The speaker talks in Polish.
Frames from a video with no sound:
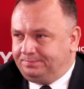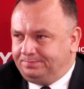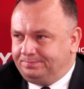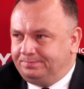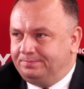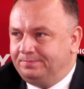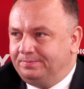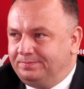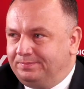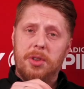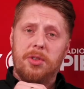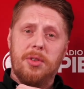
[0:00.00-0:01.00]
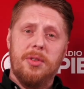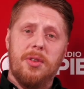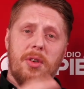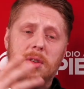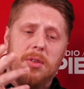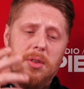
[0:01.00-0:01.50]
Panie Marszałku, to jeszcze
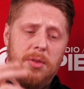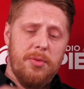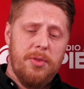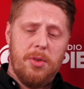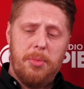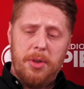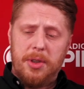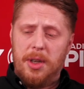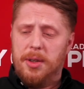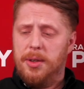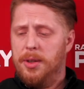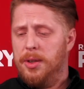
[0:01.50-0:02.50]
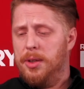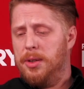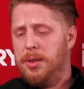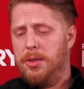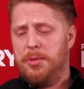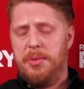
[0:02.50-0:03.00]
skoro również o plotkach
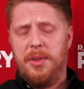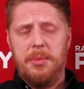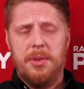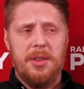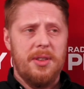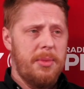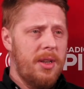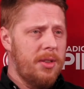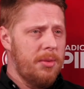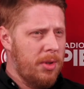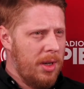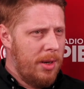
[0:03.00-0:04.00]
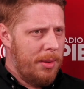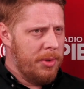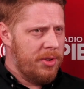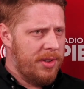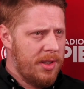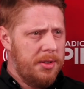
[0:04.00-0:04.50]
e, rozmawiamy, Izabela Domogała
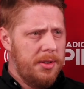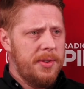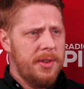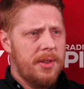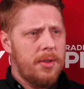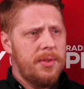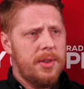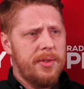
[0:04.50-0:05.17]
może stracić swoje stanowisko